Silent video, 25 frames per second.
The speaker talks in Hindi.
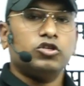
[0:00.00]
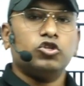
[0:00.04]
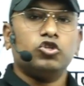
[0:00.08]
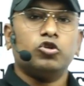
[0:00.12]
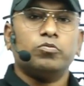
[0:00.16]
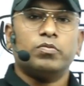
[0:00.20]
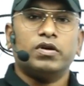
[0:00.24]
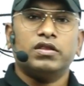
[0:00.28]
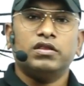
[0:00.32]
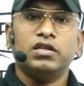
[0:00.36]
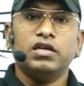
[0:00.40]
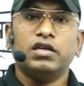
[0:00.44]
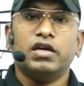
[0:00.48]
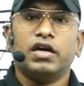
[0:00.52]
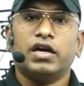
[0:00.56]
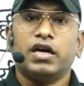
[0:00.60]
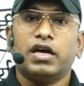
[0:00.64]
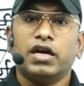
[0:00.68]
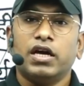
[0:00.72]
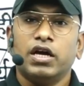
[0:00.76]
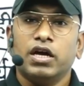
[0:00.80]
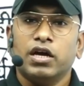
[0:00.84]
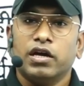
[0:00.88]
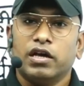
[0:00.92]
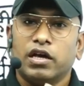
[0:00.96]
जो मंदिर है
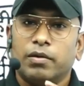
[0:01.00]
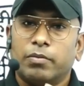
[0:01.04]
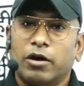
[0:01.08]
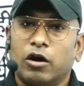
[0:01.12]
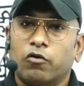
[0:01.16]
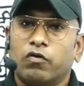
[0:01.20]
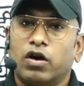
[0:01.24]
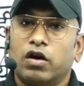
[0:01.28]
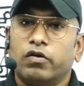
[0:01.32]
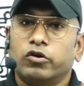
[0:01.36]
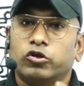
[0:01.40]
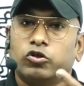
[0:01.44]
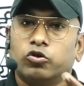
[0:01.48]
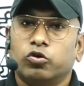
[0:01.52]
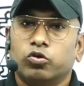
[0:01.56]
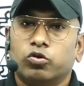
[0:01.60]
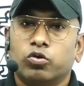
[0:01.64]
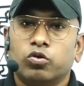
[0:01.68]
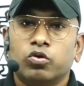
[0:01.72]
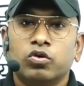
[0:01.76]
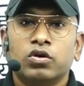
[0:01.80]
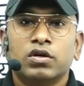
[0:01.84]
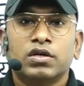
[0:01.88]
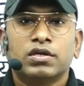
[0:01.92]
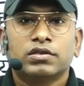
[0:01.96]
ये भगवान विष्णु को
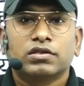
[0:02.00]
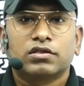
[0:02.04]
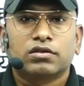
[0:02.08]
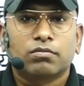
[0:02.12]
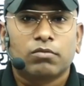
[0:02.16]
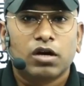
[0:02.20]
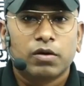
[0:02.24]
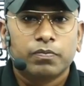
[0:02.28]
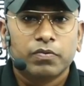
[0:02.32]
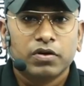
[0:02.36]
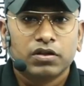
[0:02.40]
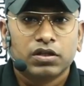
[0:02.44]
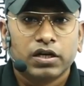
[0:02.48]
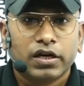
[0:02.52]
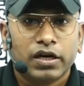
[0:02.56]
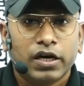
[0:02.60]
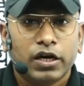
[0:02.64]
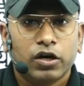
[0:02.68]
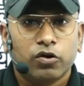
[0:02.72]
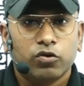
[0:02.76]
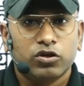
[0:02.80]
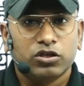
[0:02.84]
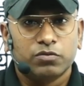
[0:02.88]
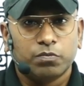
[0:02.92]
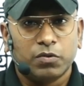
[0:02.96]
समर्पित है
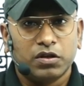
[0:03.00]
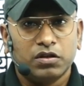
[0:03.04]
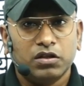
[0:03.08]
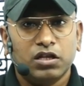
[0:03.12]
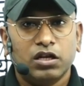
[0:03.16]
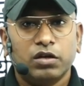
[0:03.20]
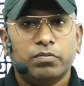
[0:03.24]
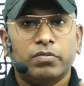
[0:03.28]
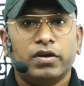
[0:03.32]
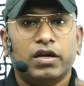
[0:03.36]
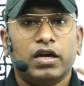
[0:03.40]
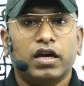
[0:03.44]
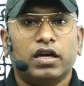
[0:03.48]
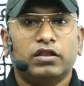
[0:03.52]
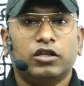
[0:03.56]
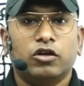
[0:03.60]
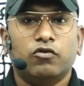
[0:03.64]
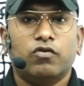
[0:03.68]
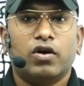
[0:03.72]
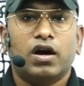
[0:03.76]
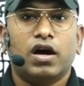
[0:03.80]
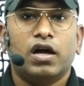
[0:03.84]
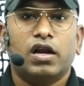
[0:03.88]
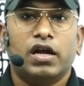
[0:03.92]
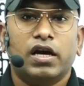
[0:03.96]
इस मंदिर में एक
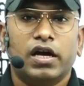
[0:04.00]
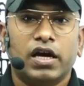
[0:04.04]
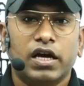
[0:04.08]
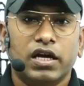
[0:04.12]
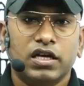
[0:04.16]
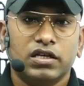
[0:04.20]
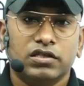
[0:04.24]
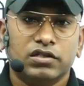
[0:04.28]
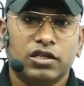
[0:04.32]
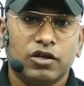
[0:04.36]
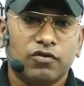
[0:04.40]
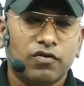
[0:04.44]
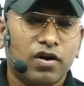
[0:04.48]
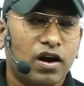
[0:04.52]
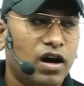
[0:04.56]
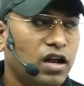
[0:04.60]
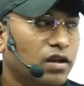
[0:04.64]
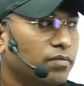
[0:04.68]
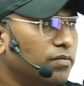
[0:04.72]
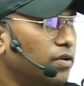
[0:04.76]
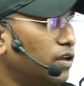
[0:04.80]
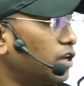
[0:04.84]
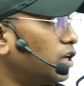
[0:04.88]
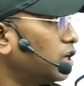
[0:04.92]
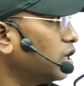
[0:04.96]
दीवाल है इस दीवाल
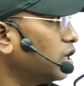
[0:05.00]
में